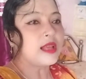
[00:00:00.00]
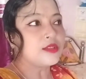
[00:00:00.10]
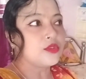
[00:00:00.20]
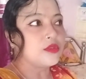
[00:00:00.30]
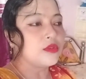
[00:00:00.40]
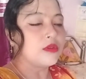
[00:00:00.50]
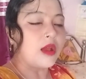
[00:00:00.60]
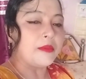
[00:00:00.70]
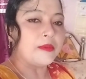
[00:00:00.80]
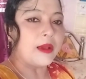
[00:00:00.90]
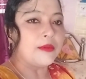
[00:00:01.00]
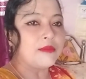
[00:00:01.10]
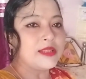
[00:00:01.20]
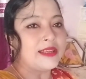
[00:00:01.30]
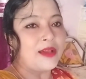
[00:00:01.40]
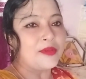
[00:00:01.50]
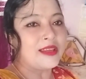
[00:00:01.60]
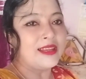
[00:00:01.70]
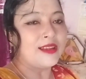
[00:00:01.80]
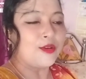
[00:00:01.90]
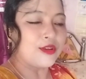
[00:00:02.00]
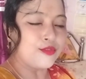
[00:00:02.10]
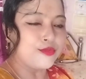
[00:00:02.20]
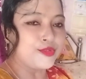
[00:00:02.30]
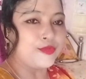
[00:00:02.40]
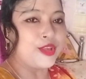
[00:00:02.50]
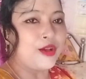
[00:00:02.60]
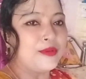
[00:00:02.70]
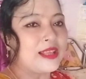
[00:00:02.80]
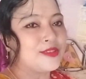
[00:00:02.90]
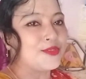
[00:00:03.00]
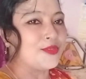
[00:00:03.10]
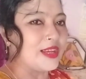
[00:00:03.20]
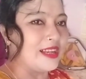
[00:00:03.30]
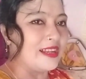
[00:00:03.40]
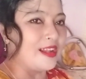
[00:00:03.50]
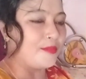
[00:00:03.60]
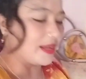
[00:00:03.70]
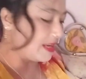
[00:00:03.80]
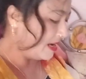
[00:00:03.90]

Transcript: তার জন্য আমি ভাবলাম যে এটা আমার কিনে নেওয়াটা খুব সুবিধা হবে তার জন্য কিনে নিলাম আর কি